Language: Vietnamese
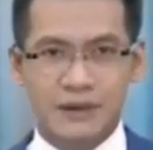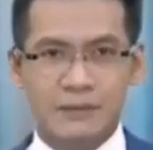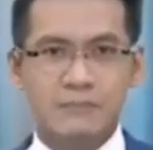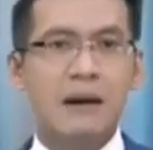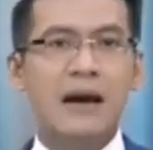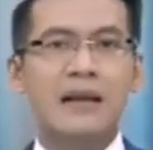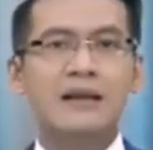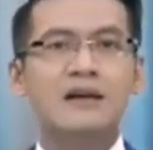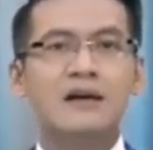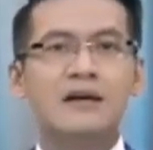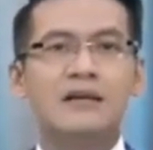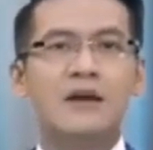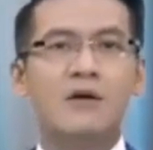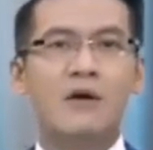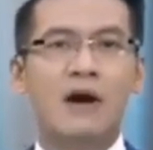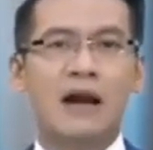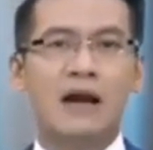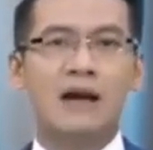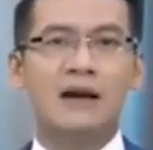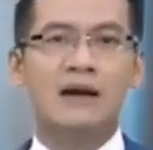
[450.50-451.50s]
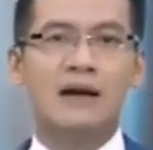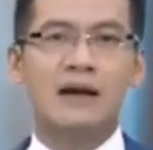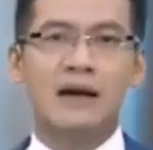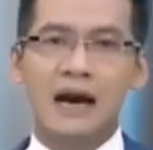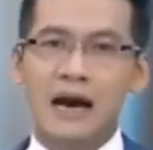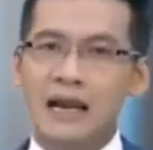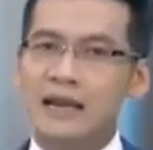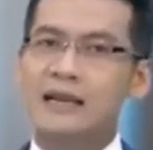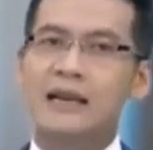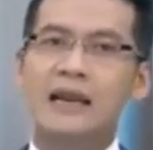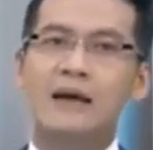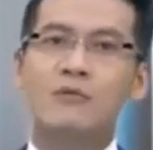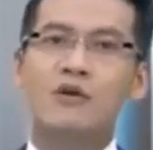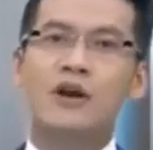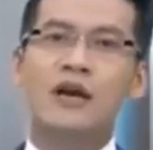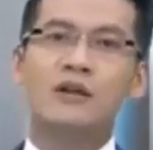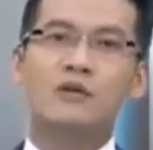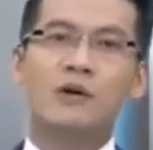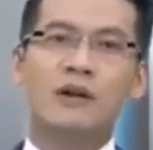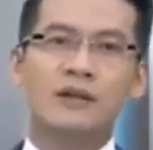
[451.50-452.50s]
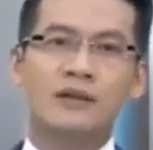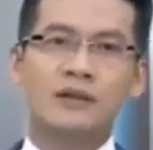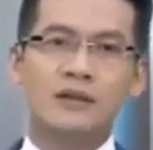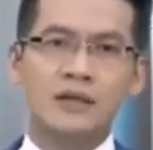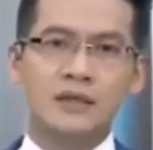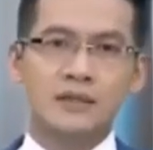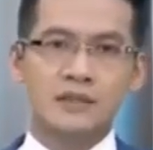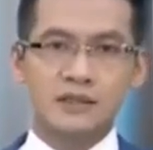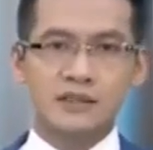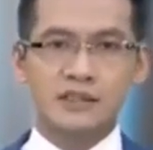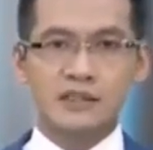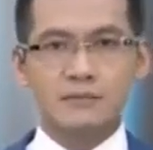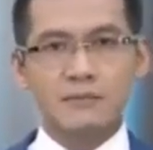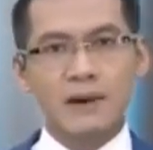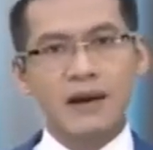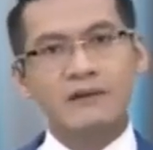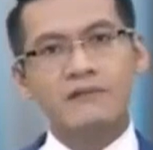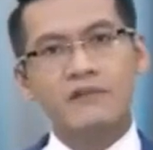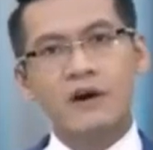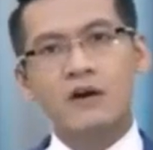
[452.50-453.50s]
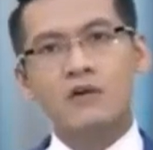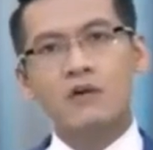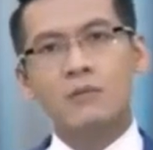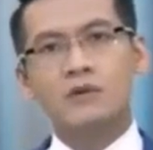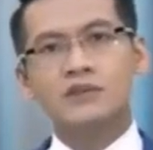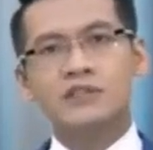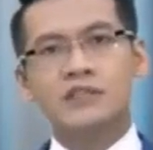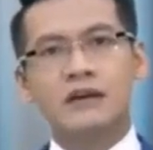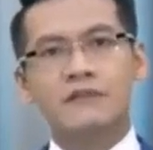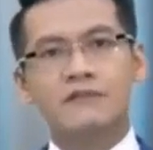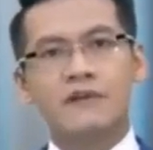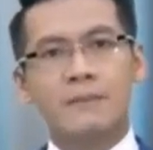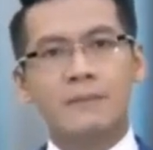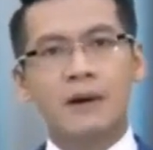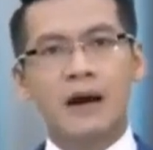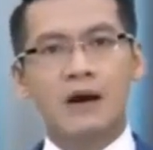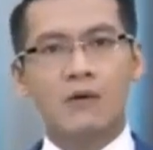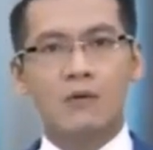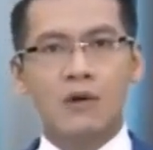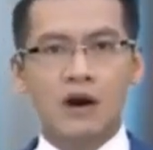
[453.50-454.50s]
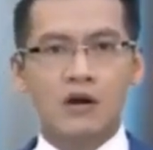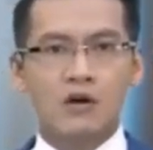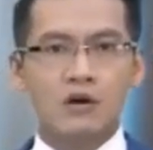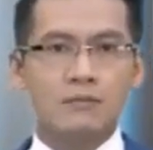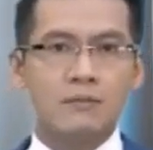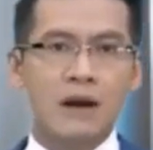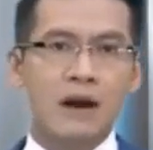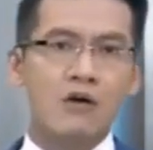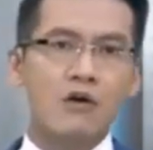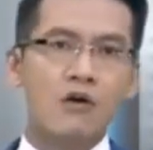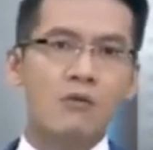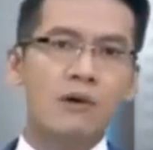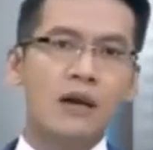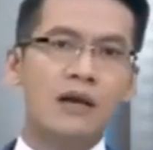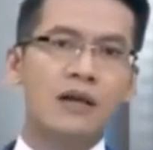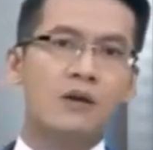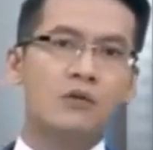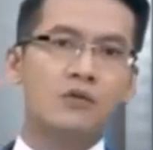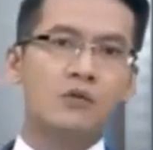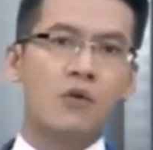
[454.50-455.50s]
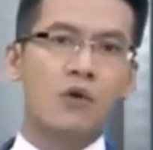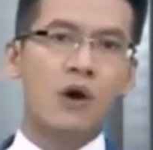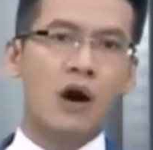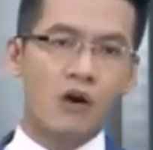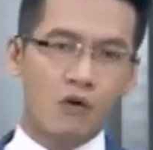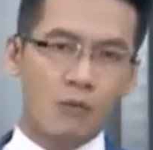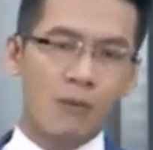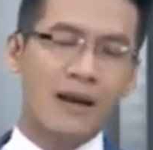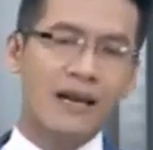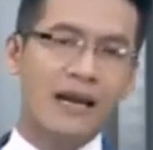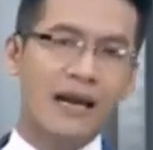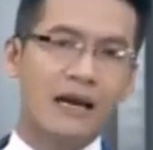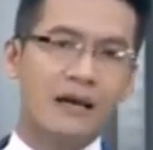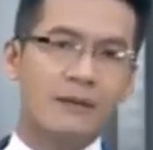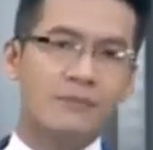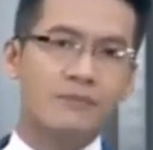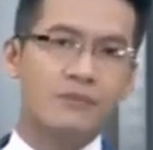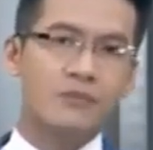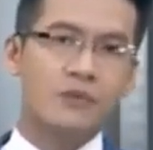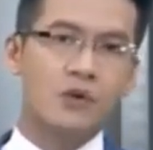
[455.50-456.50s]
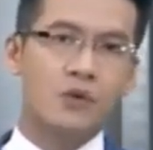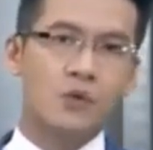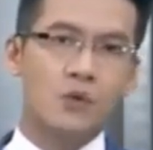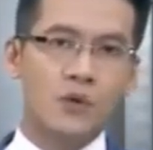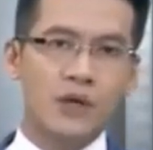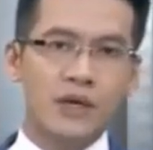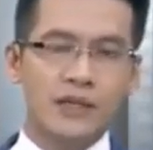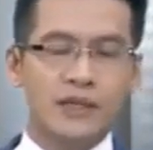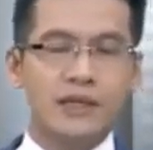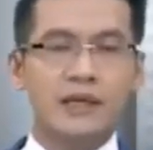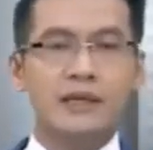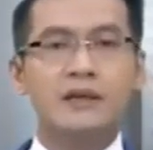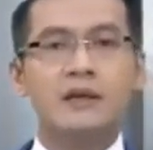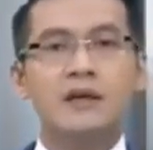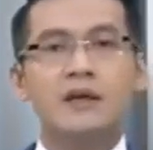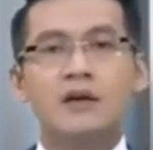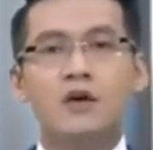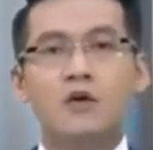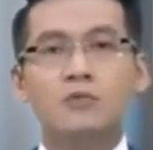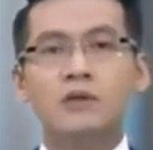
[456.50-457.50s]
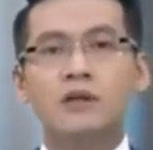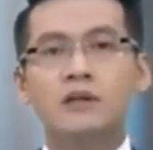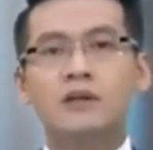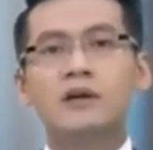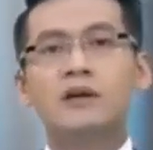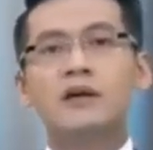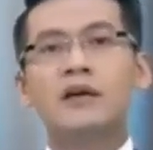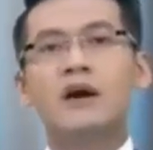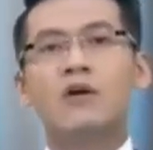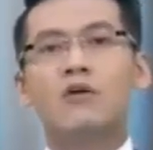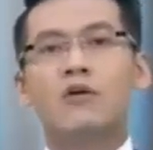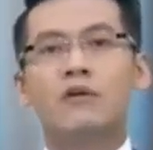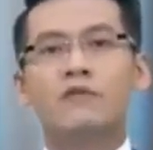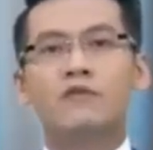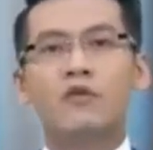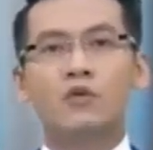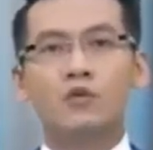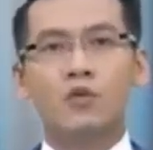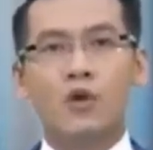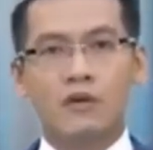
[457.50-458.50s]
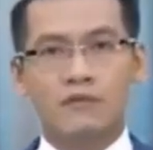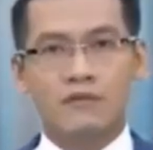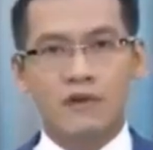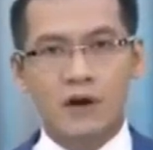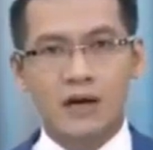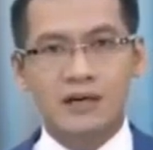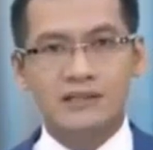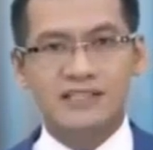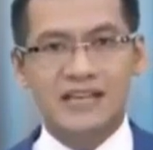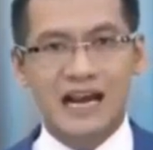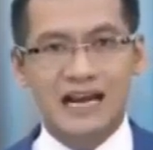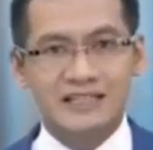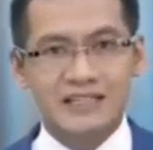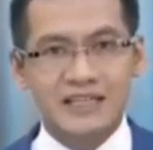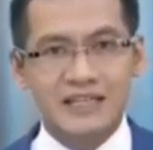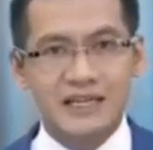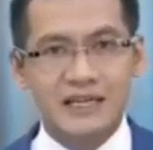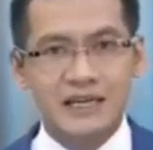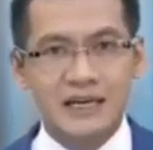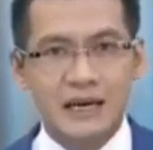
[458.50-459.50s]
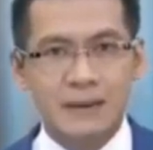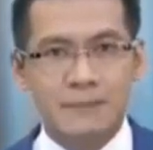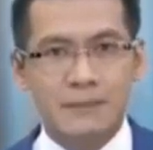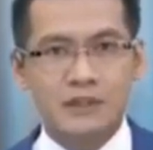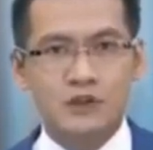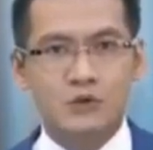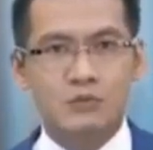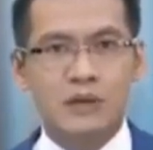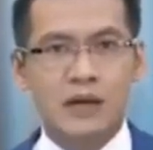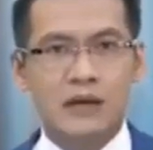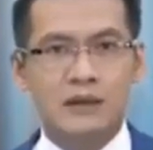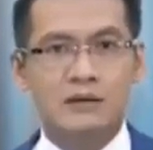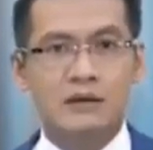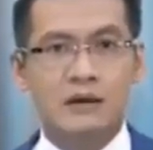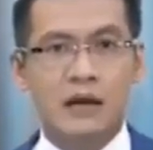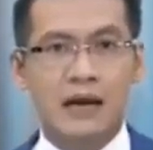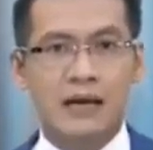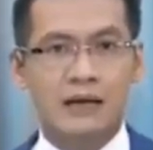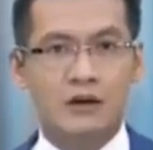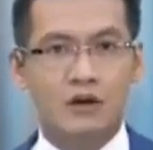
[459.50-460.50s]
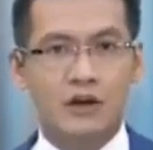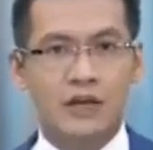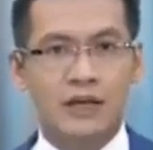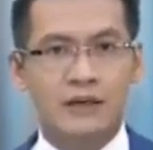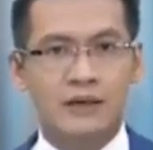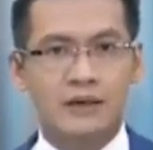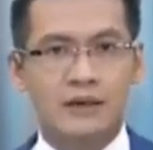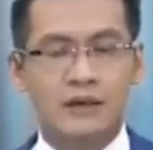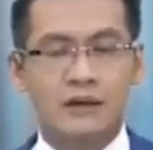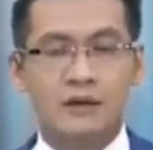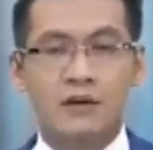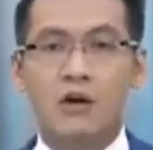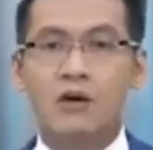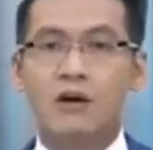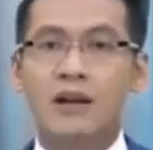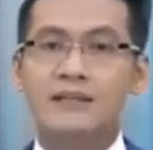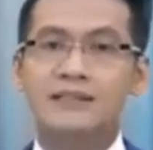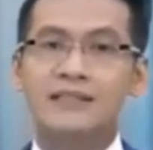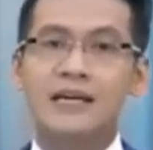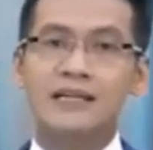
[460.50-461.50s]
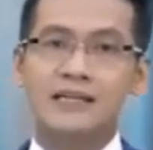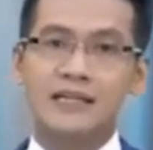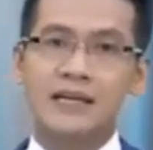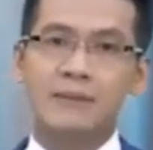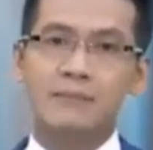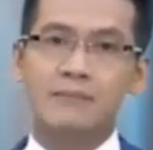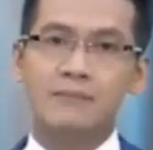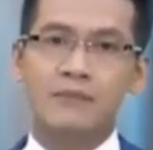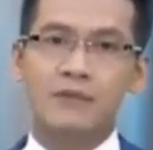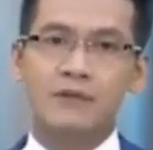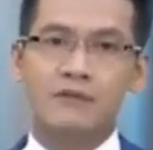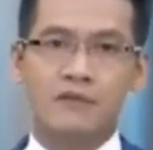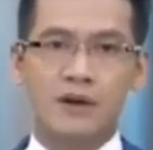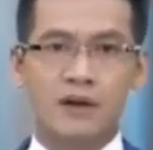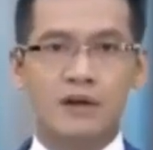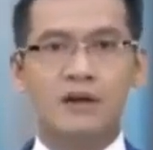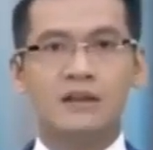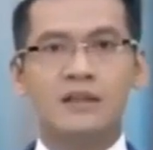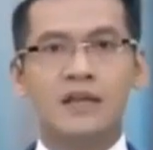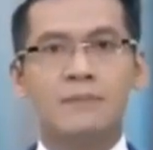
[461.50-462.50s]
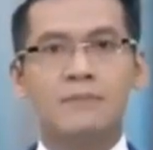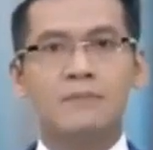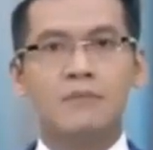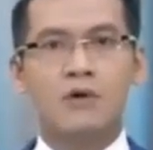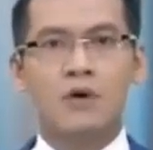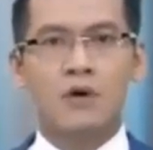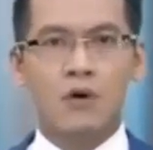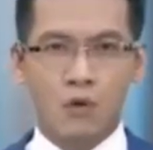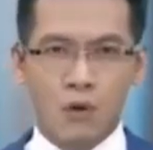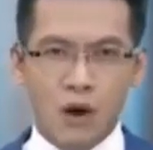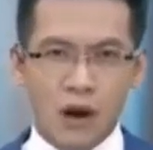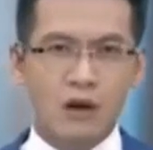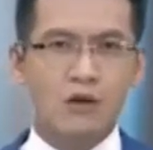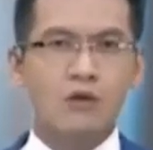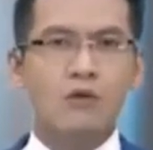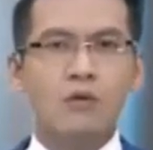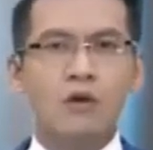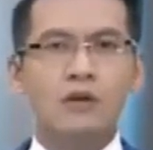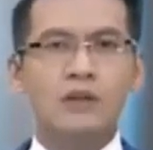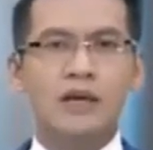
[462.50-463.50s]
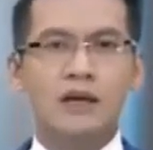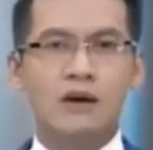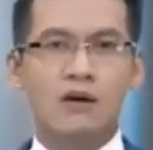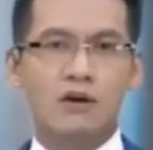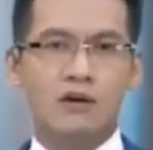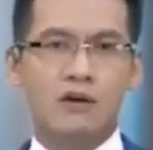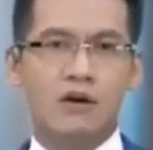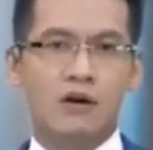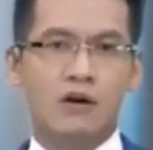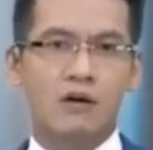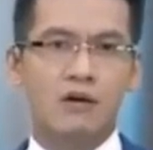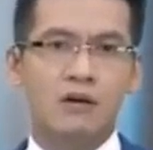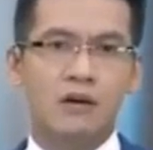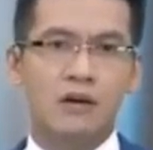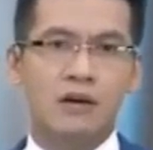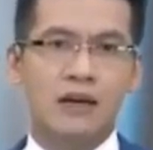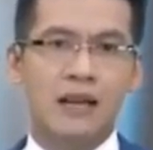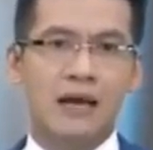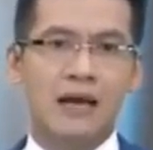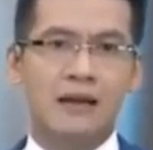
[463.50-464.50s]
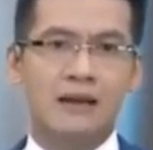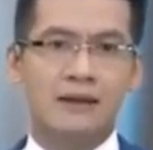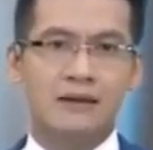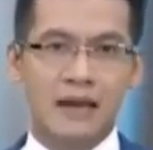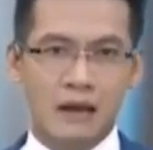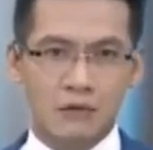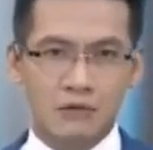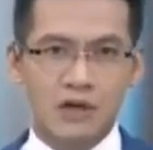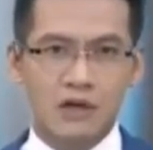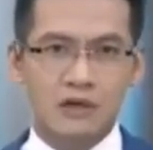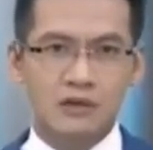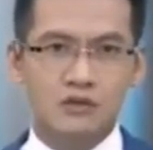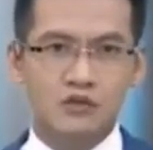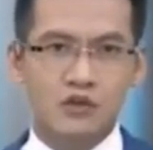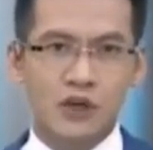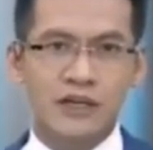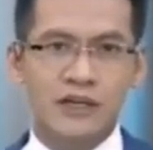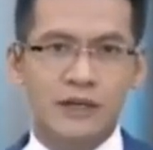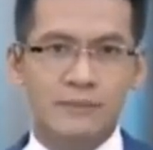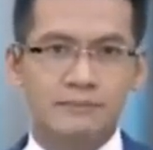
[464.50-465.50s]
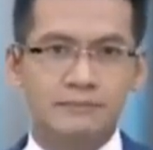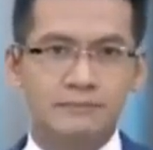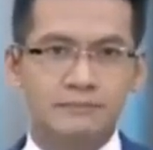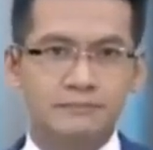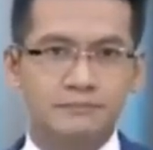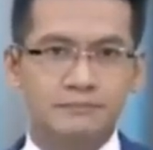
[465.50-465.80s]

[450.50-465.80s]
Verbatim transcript: Bán được nhiều hàng hẳn là một nghệ thuật, nhưng sự bền vững của một sản phẩm hàng hóa còn bao gồm các yếu tố hậu bán hàng. Uy tín cũng như thương hiệu còn phụ thuộc vào các giá trị mà chúng ta thường hay nói đến, đó là trách nhiệm và lương tâm, hoặc cũng có thể gọi đó là đạo đức doanh nghiệp.